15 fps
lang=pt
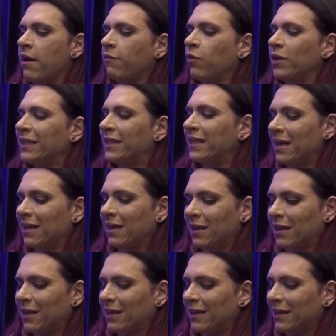você
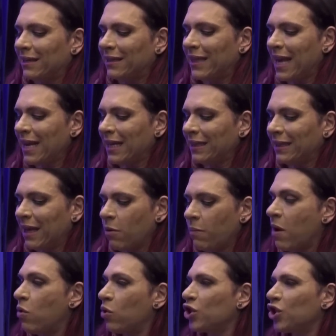tem que ter
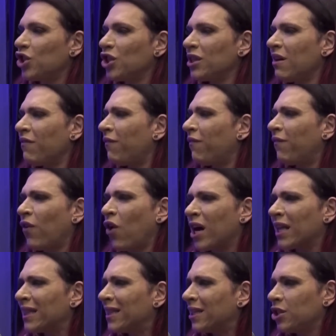uma rotina
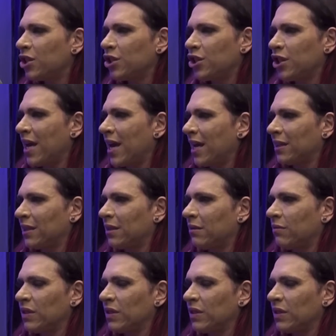foda de dieta,